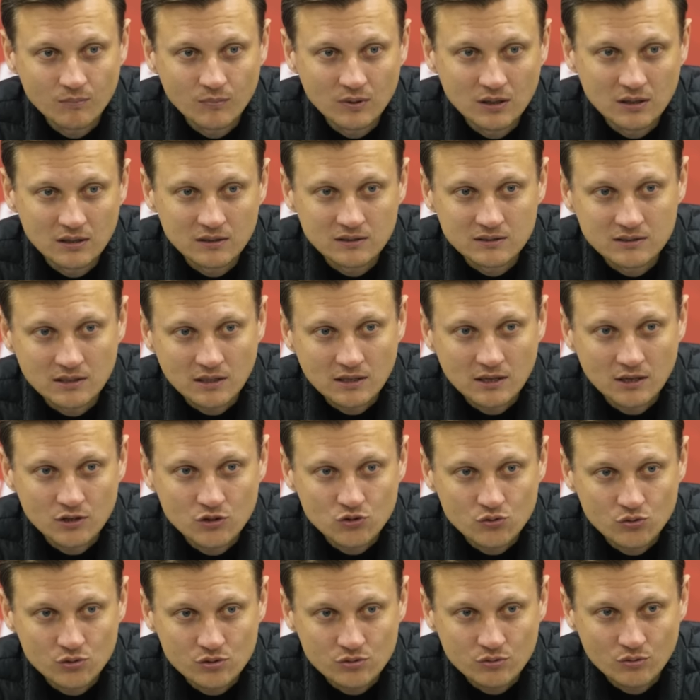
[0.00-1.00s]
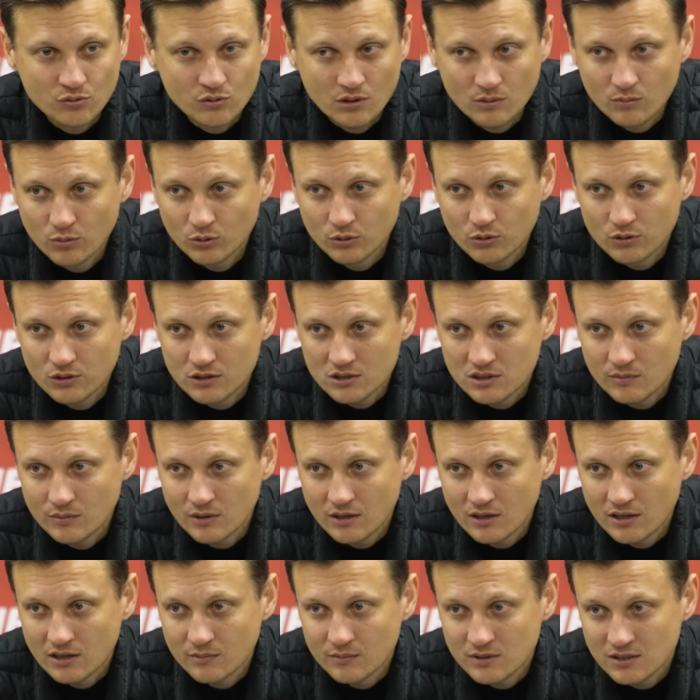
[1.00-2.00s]
мы заканчивать свою работу не
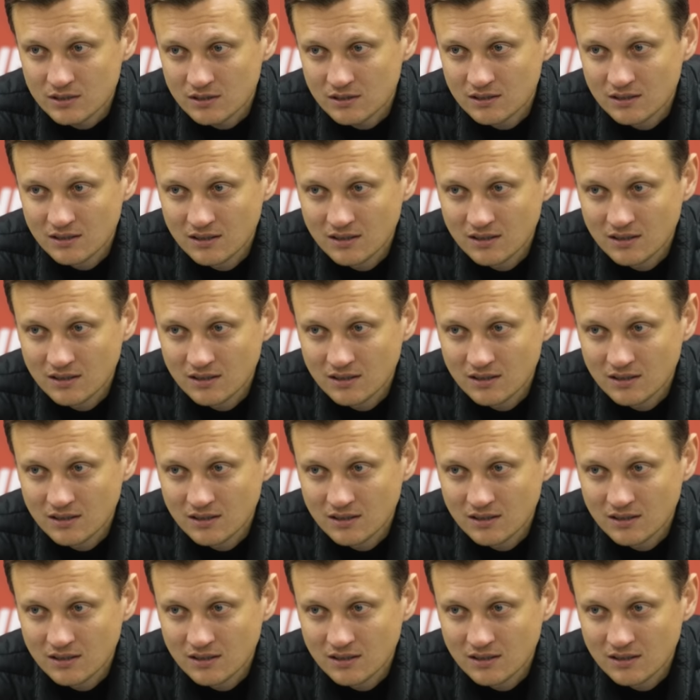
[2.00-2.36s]
собираемся.